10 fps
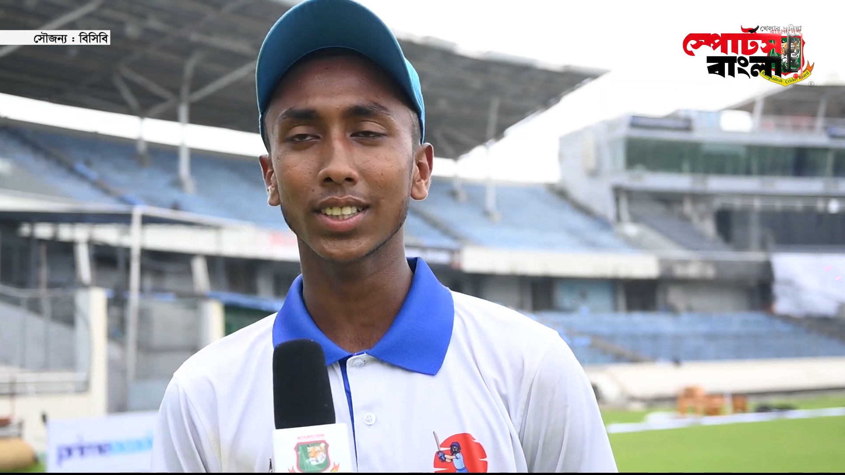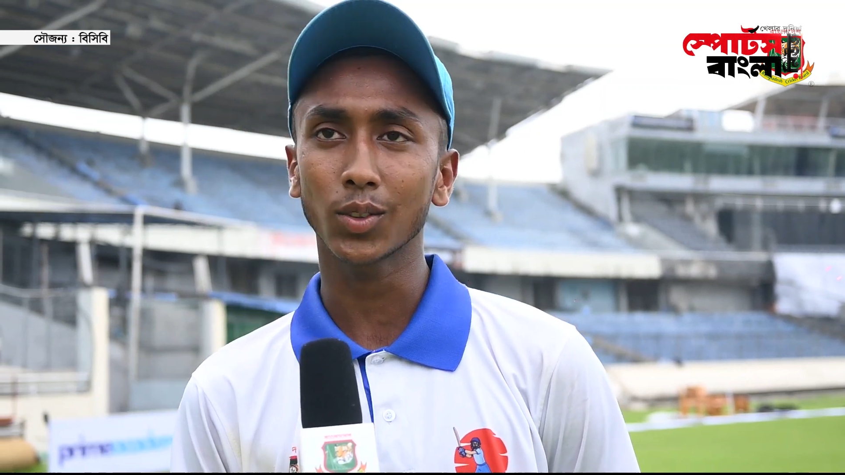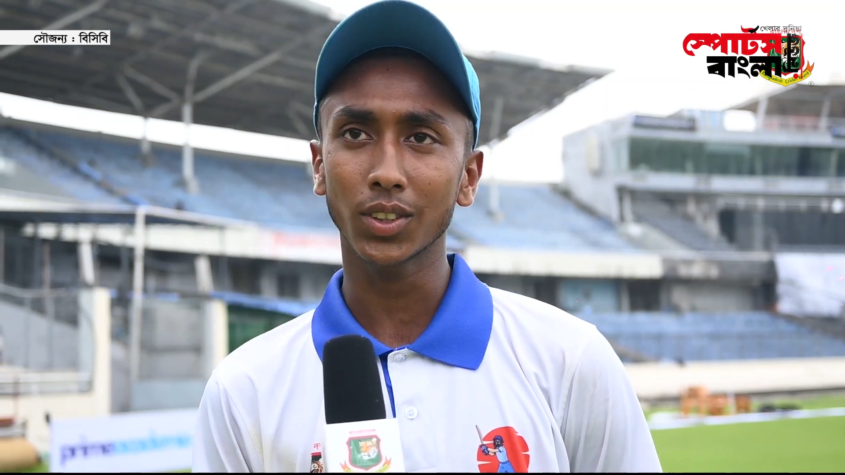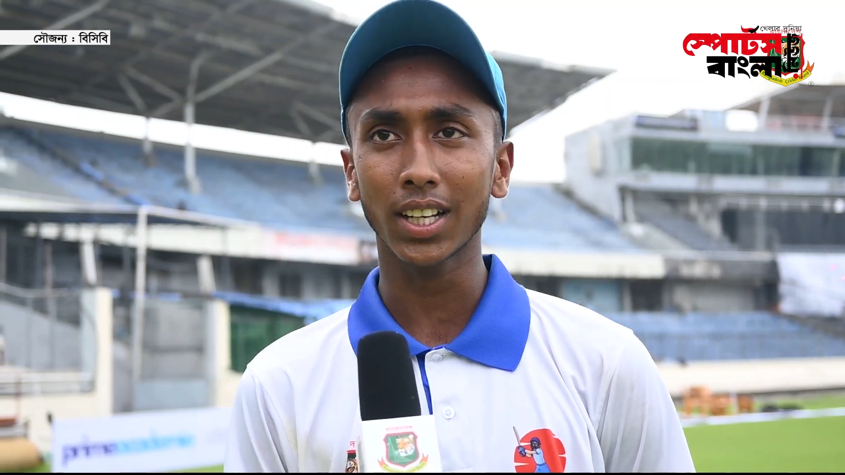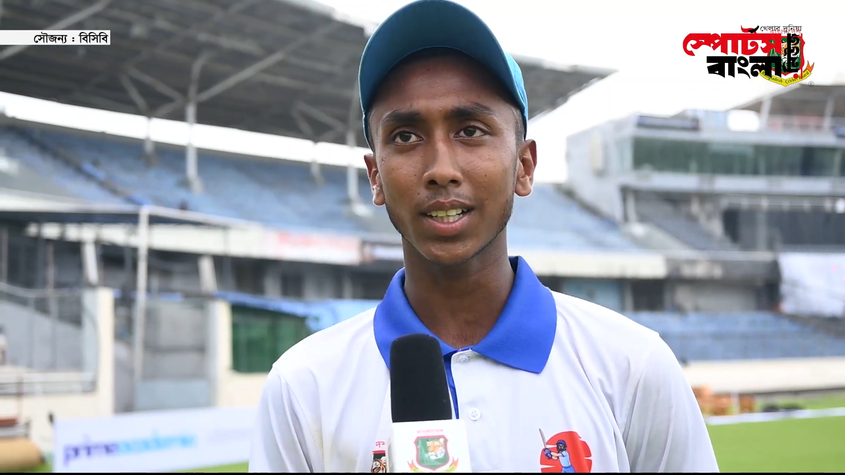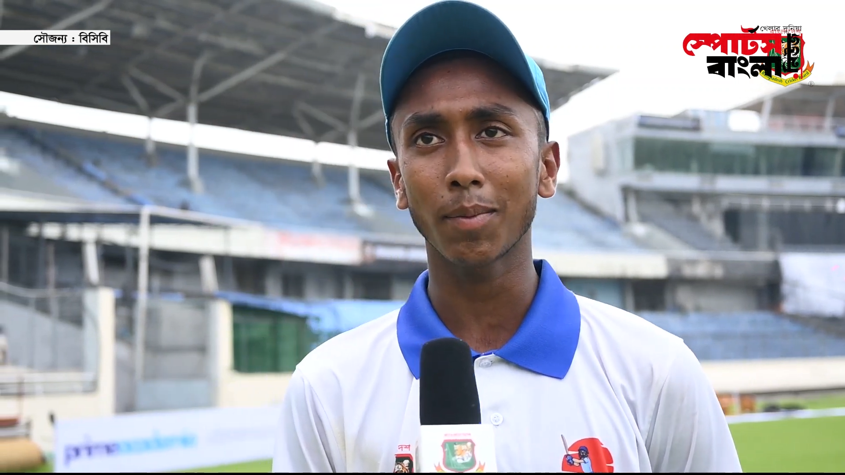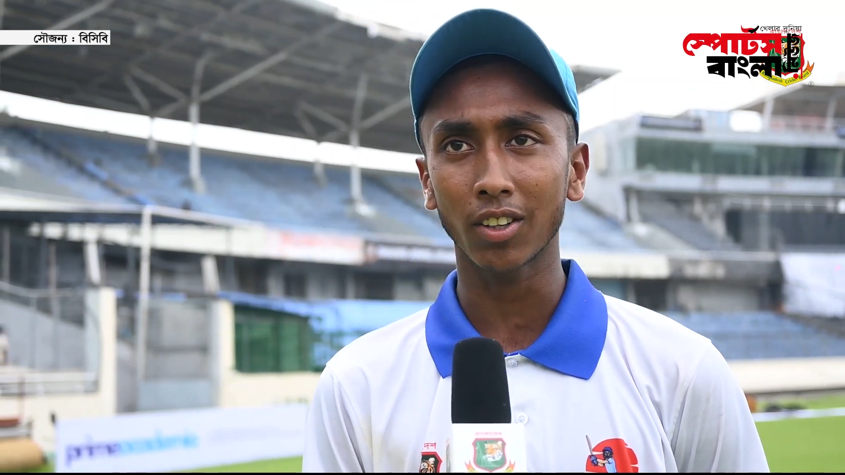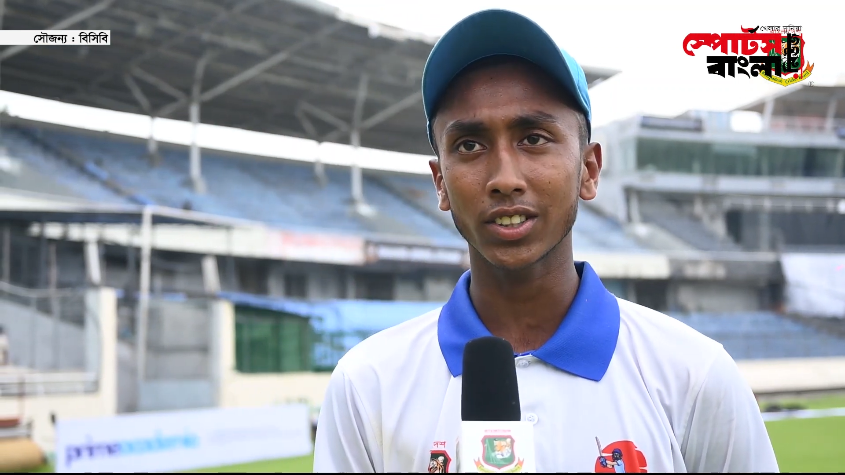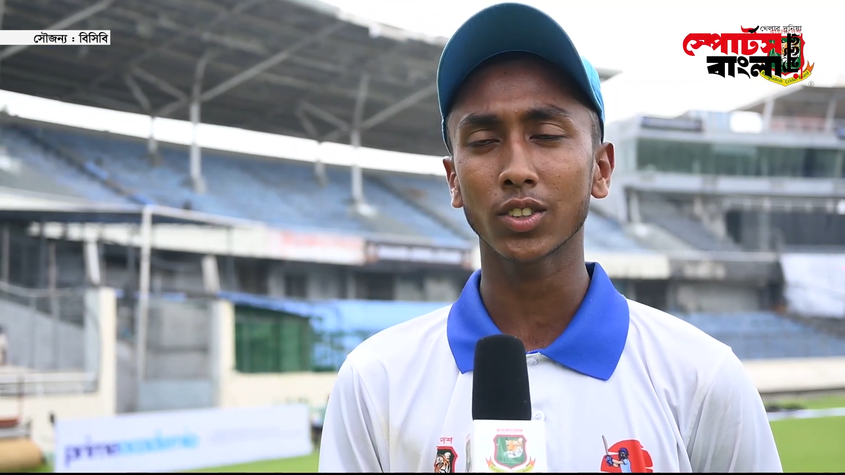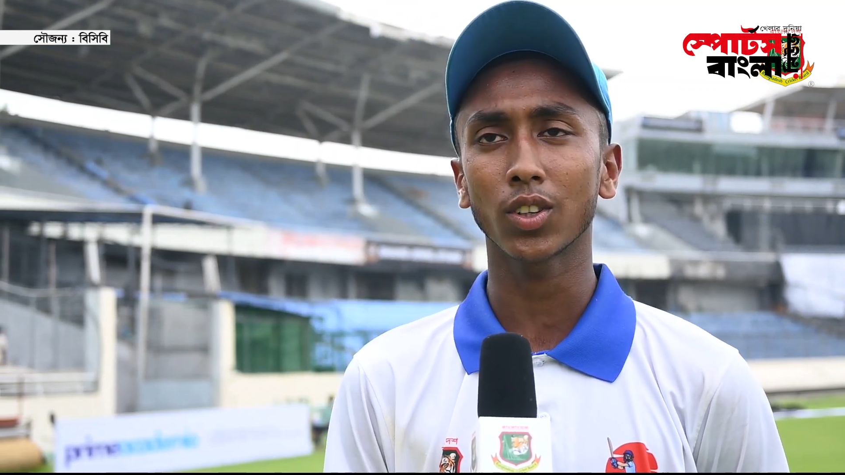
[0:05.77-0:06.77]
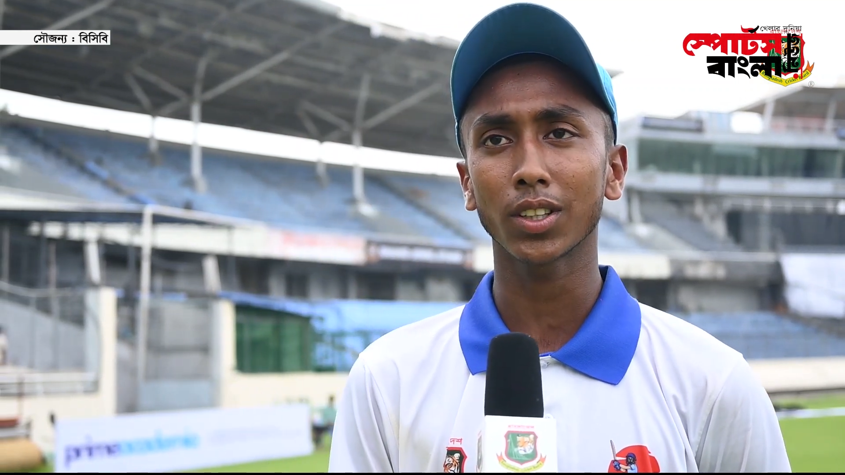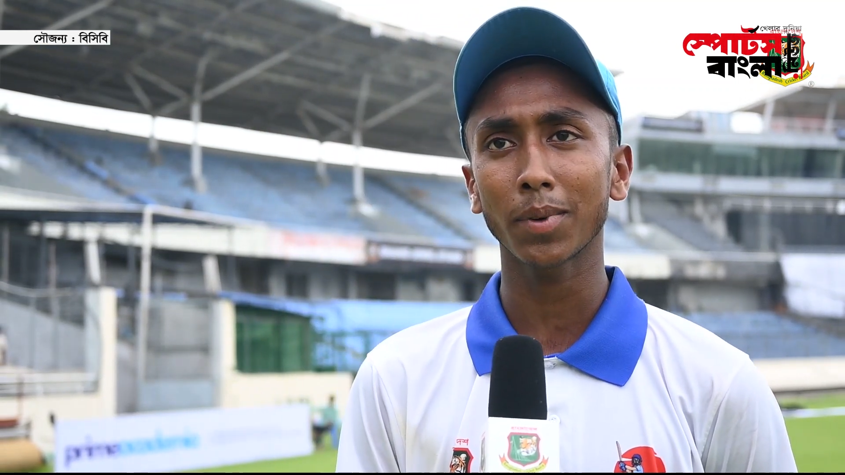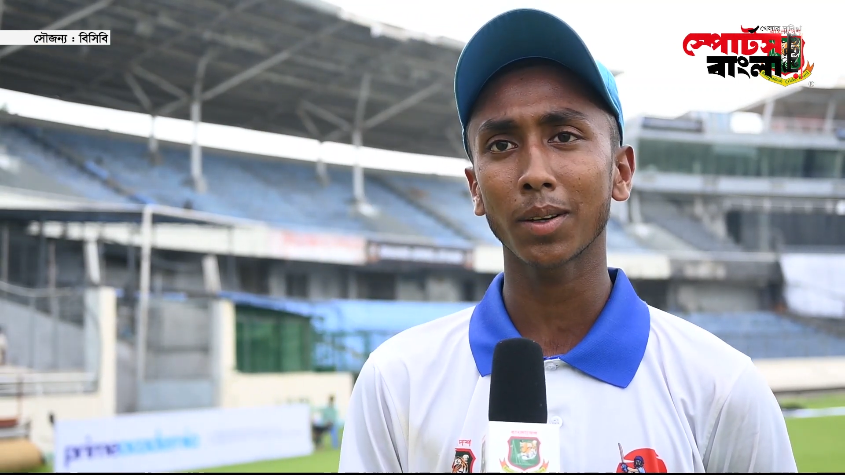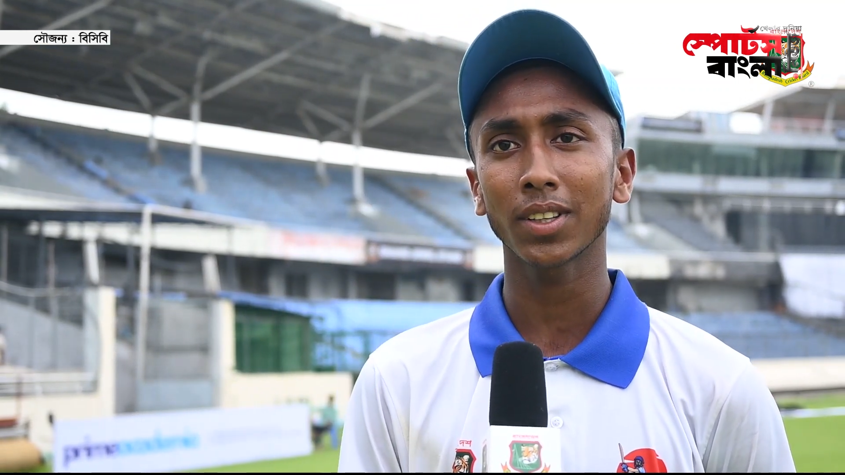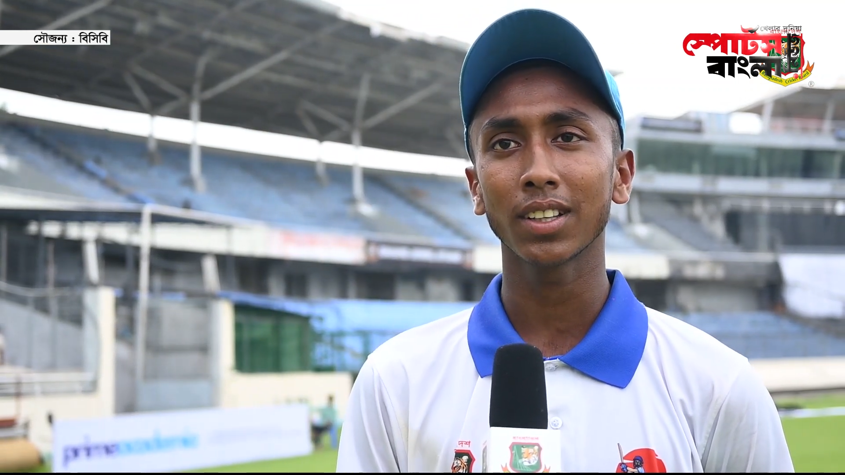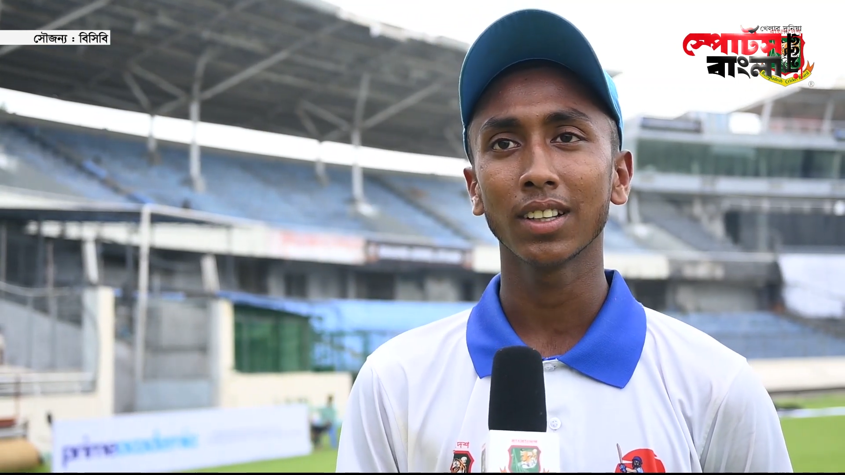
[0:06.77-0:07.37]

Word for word: যে তুই থাকলে ভালো কিছু করতে পারবি